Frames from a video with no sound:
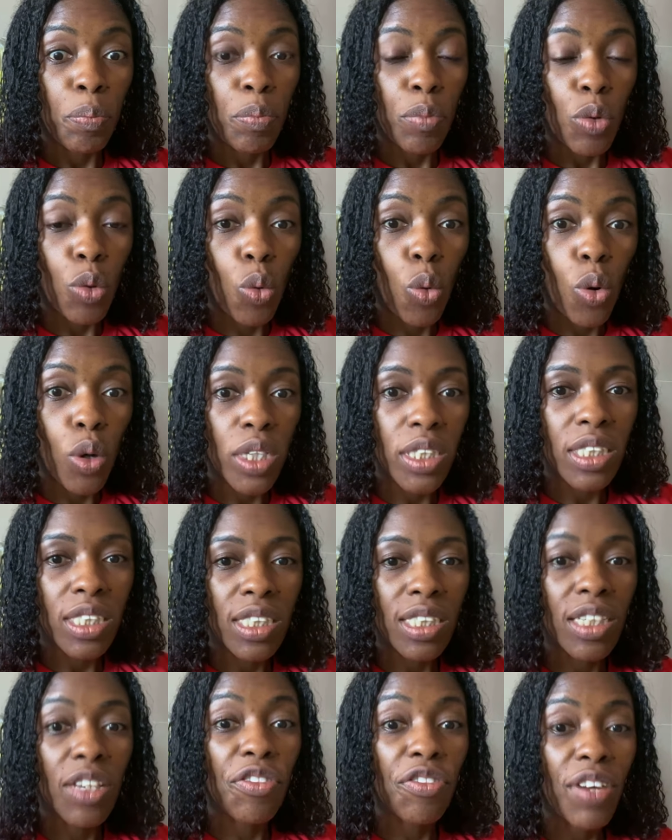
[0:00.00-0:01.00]

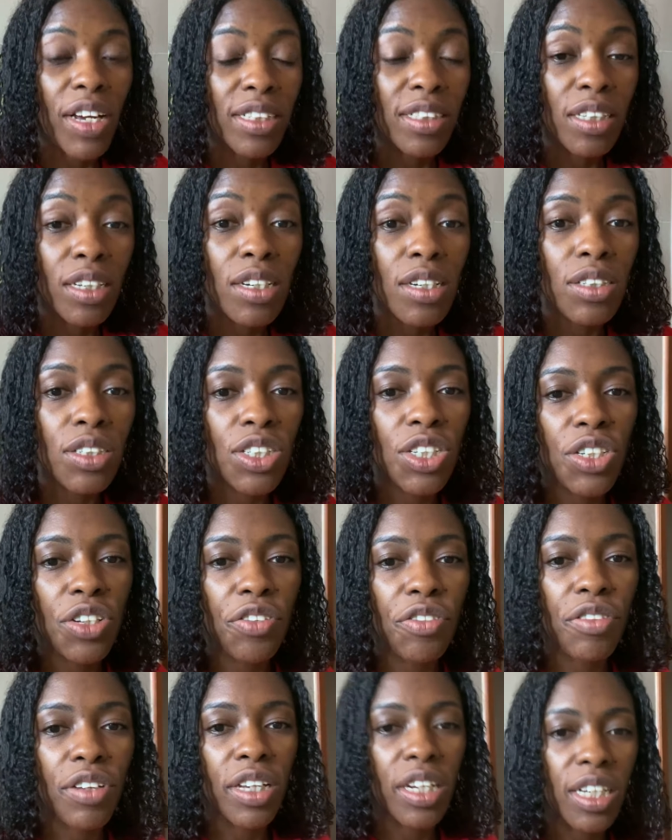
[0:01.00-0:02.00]
Coisas que faz grande
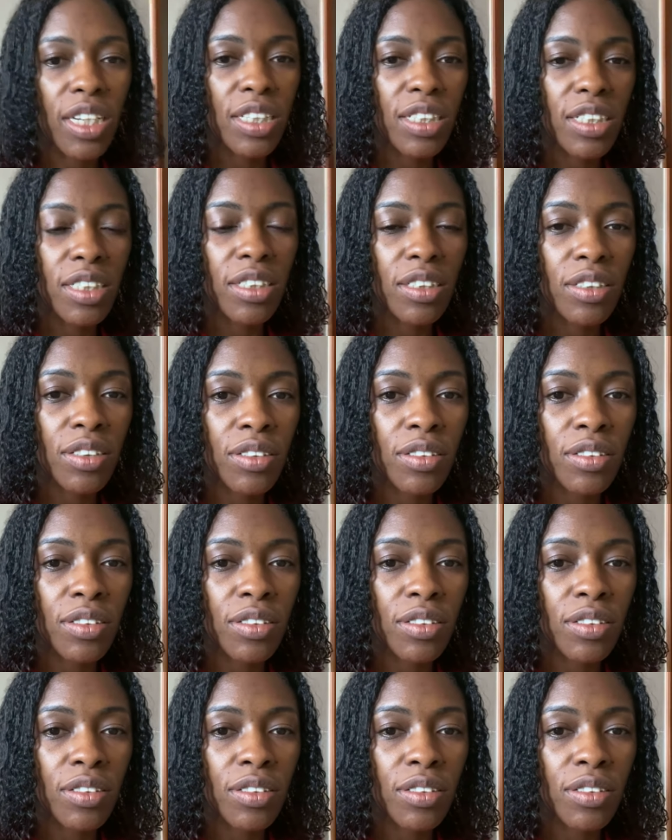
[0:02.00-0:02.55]
diferença.